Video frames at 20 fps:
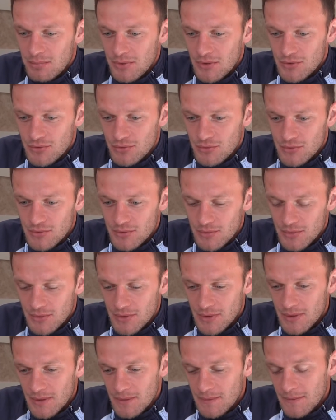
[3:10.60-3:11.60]
присутствует.
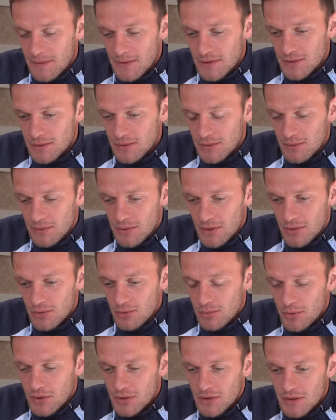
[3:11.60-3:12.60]
Так что, ну, я
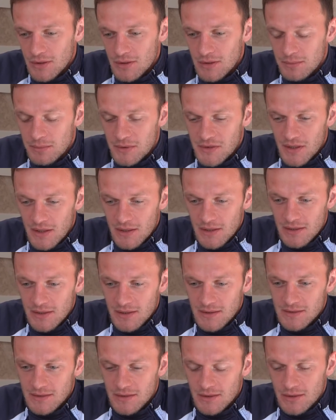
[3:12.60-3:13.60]
думаю, это специально
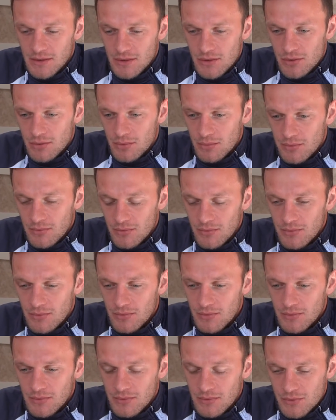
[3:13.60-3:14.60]
так сделано, чтобы
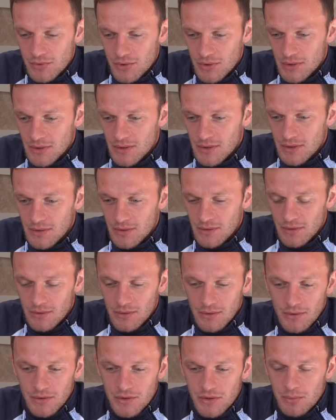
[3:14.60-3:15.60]
уже к,
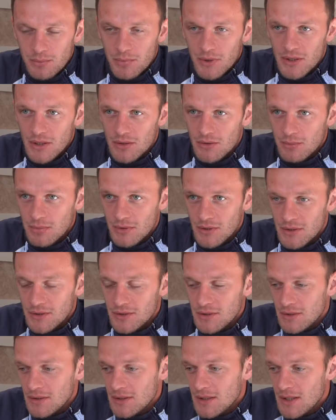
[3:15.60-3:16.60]
э, к чемпионату
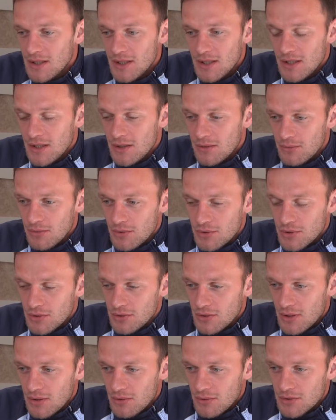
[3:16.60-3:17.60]
подойти в очень
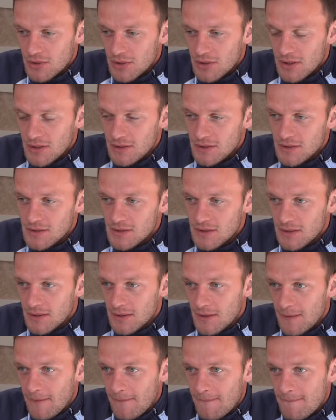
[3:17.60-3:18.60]
хороших кондициях
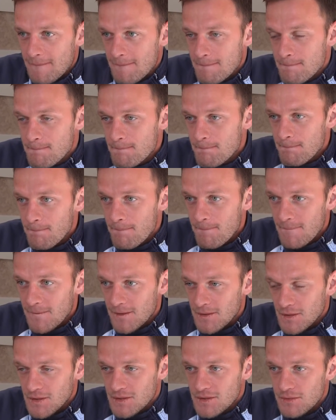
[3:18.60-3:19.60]

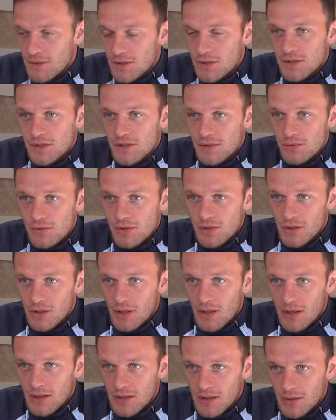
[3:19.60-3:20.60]
на свежести уже
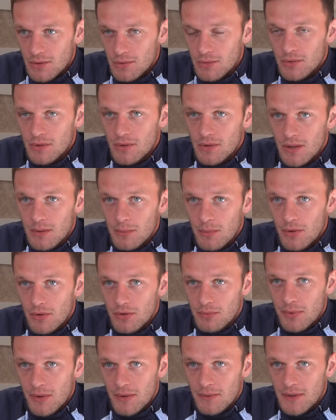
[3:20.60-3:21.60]
играть. А тут, наоборот,
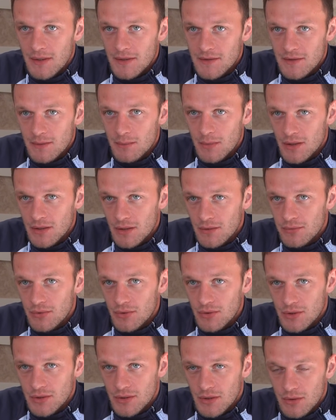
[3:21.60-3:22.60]
проверить себя на
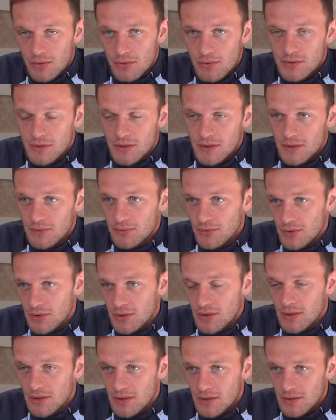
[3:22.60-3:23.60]
фоне нагрузок, на
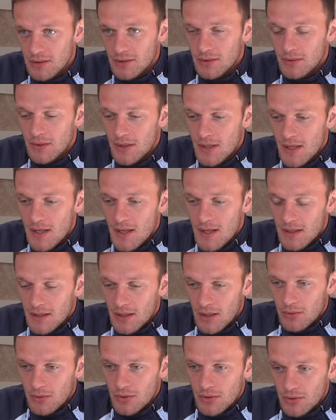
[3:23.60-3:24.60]
фоне
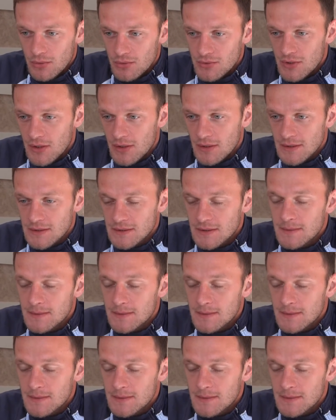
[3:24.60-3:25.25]
какой-то усталости.